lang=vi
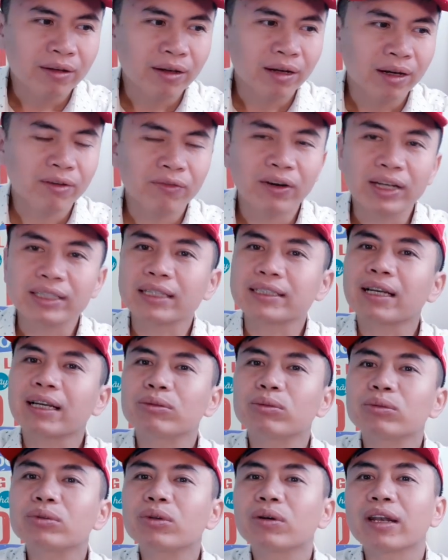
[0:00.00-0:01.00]
vậy tại sao
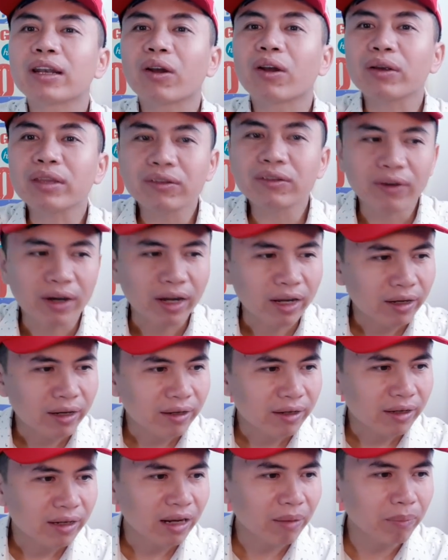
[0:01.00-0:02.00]
chúng tôi lại nói như vậy
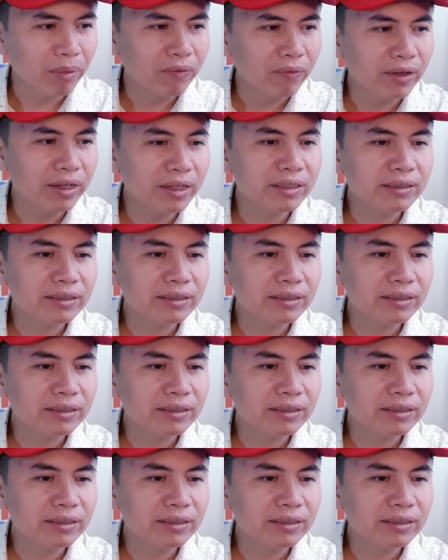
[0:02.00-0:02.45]
là bởi vì